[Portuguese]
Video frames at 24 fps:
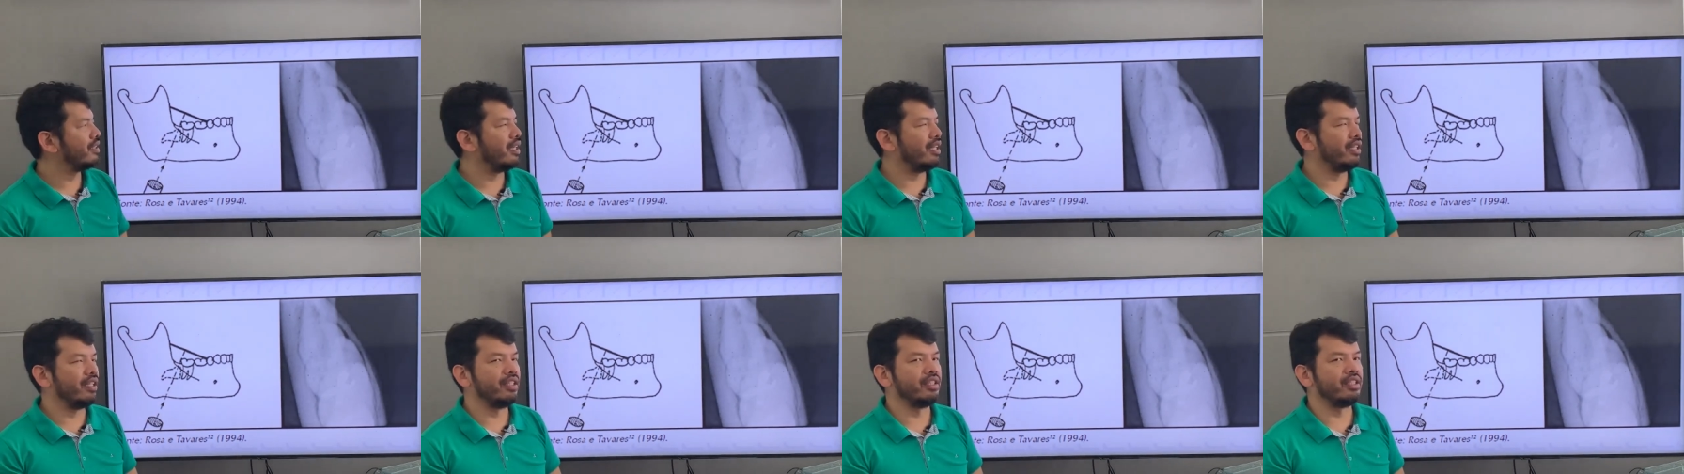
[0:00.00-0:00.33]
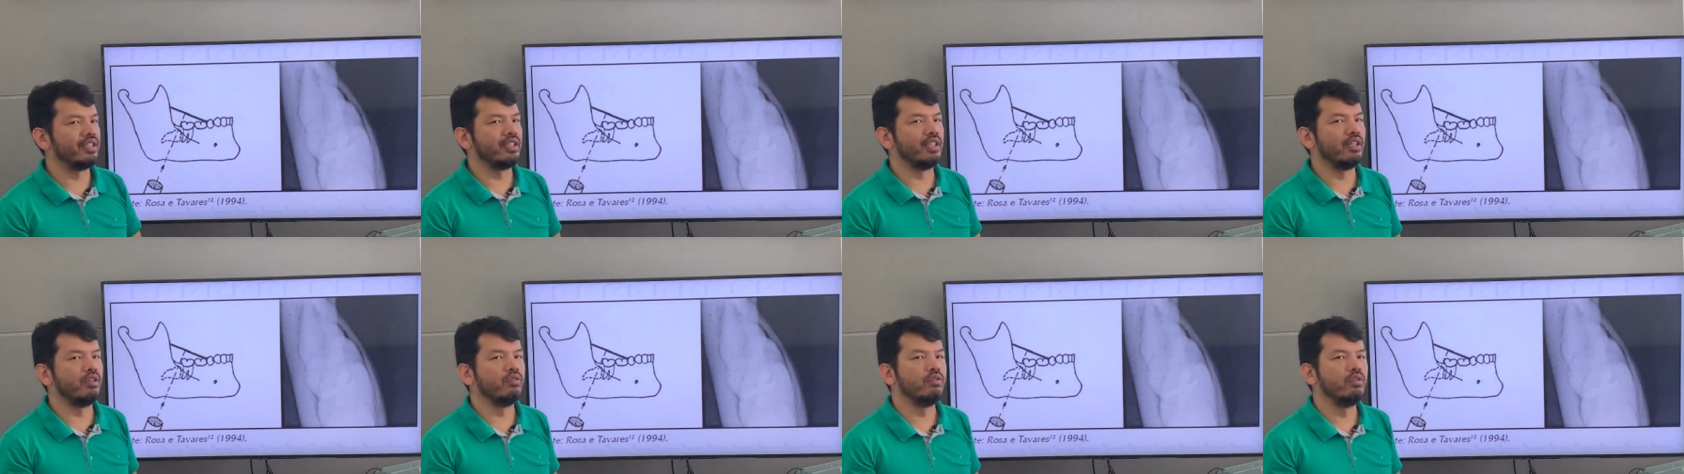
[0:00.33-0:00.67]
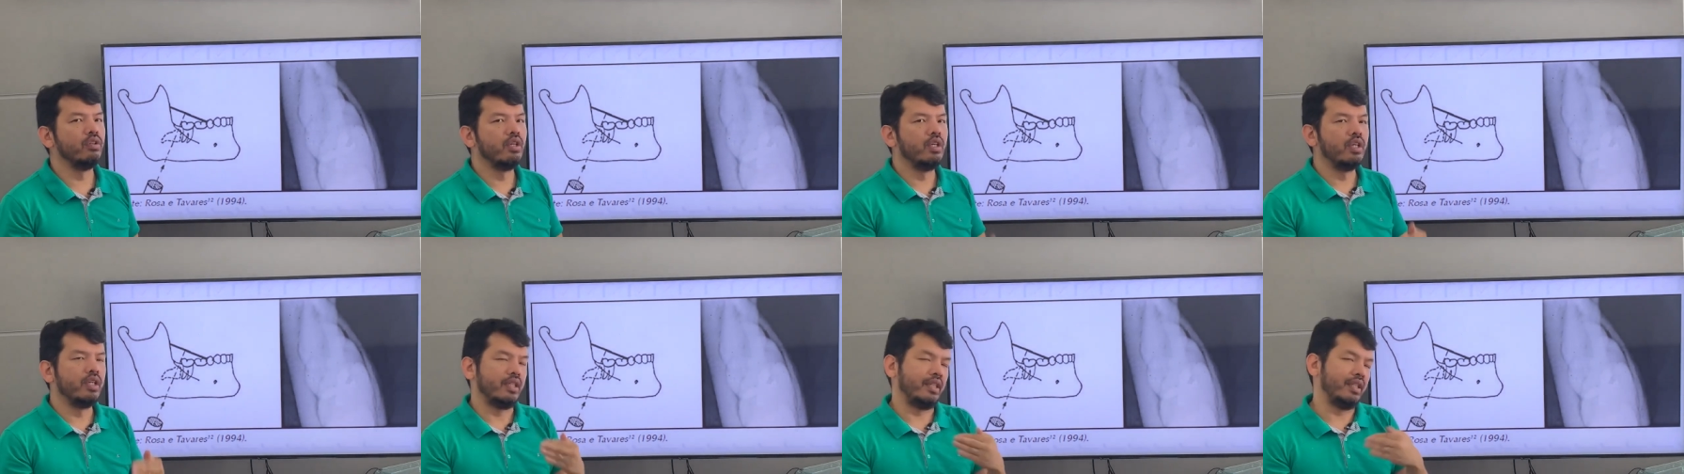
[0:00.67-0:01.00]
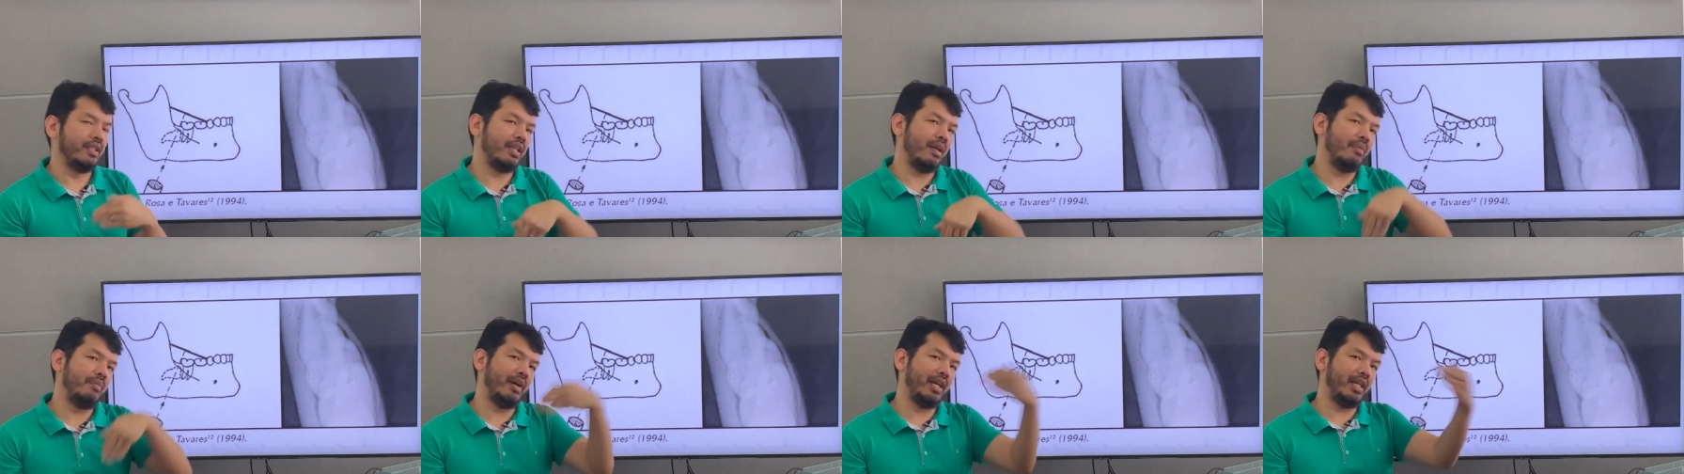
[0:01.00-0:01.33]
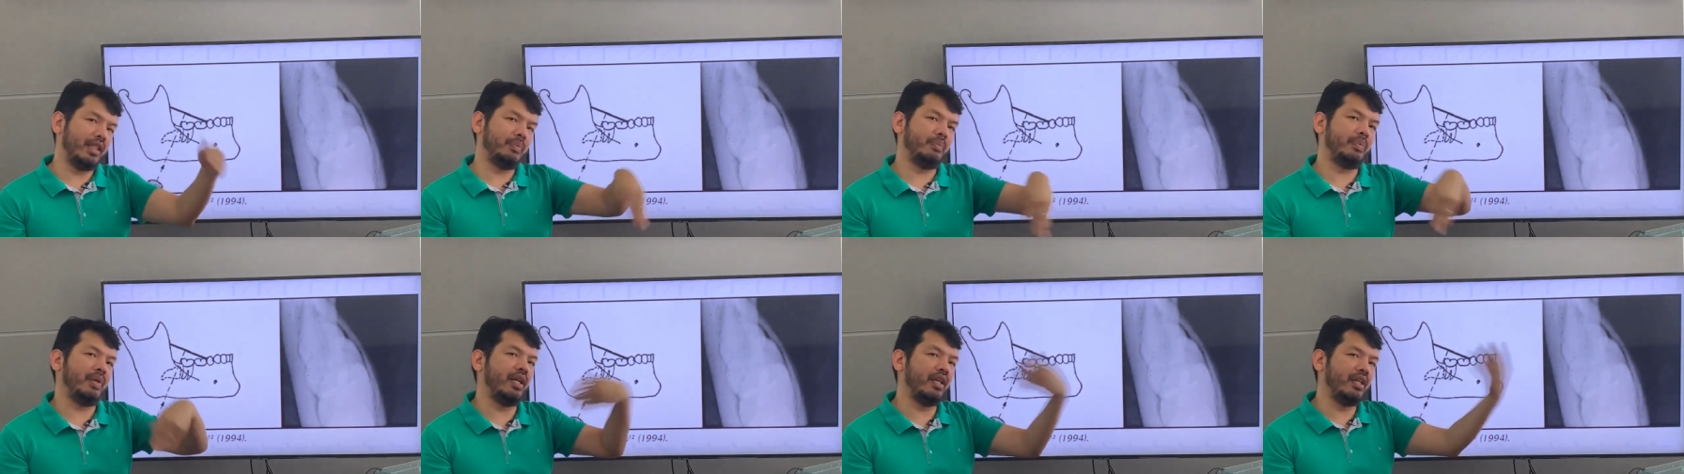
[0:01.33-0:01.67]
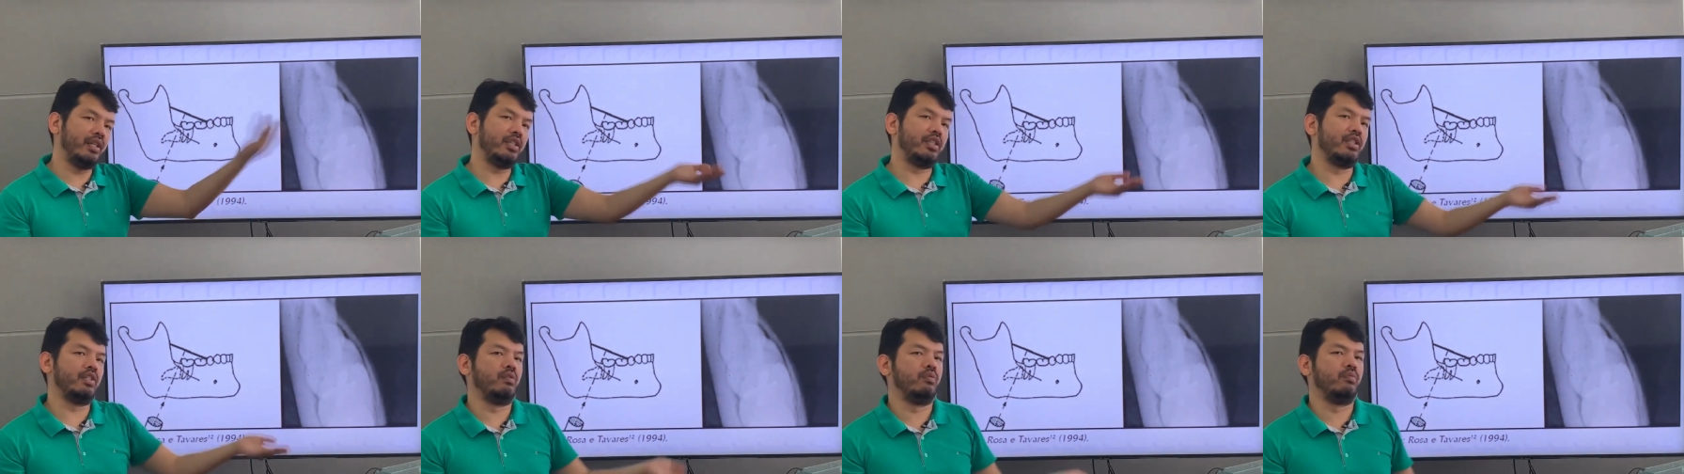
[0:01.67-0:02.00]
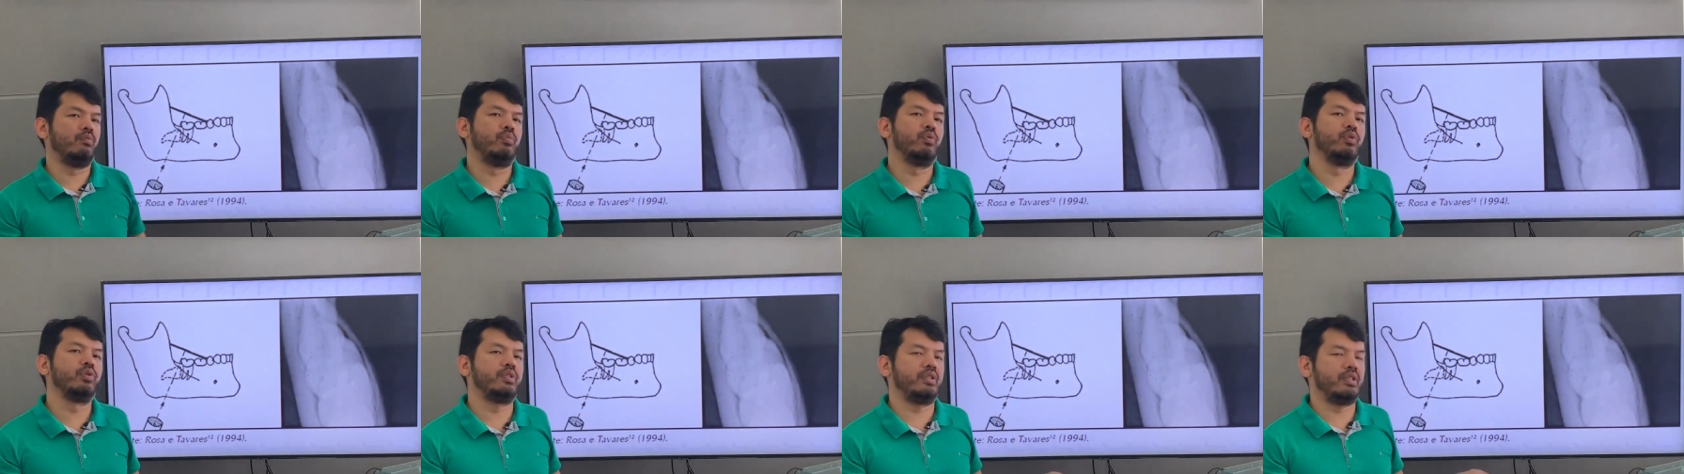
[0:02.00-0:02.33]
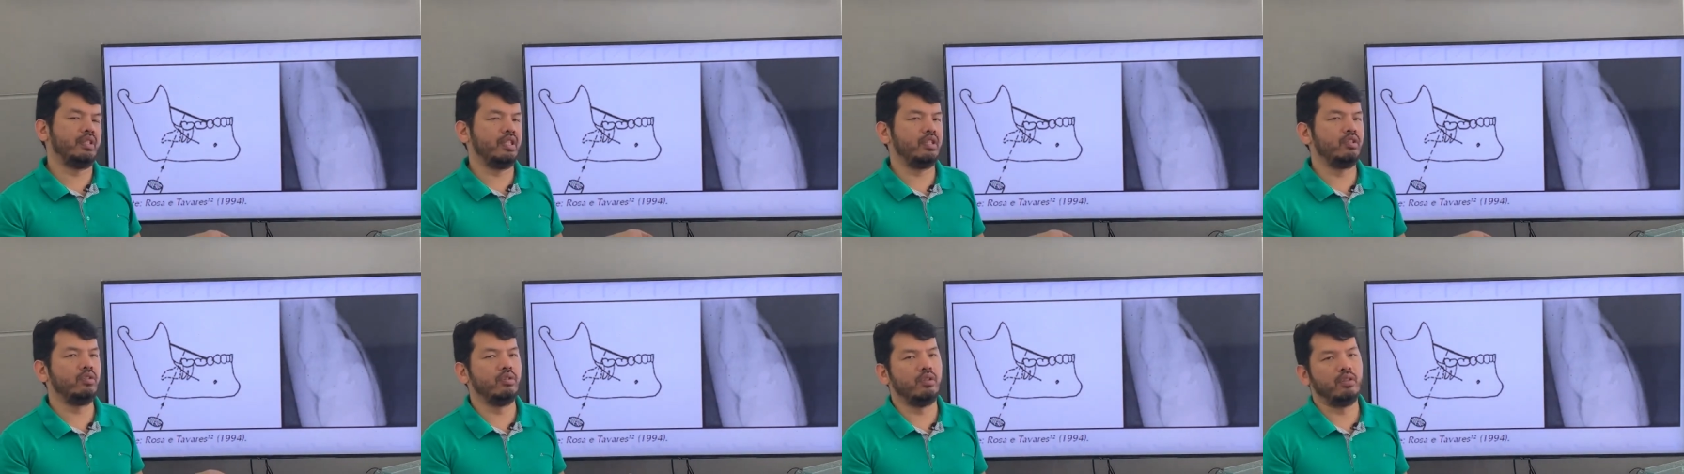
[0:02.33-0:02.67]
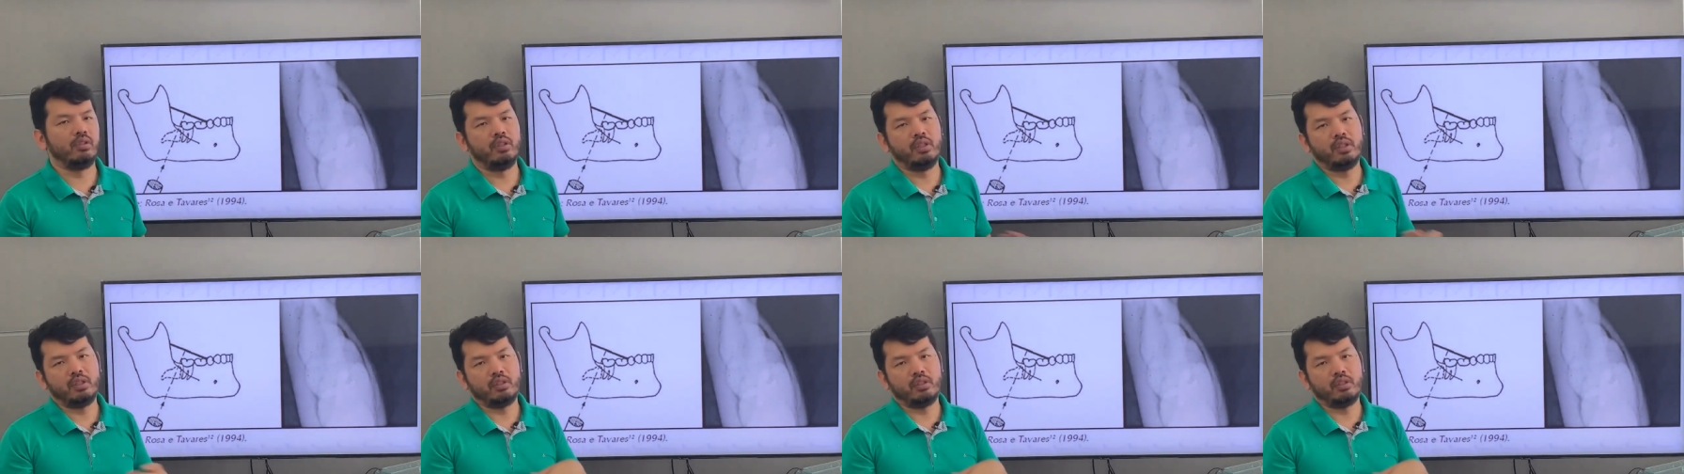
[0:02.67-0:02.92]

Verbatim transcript: região que está mais para a região posterior.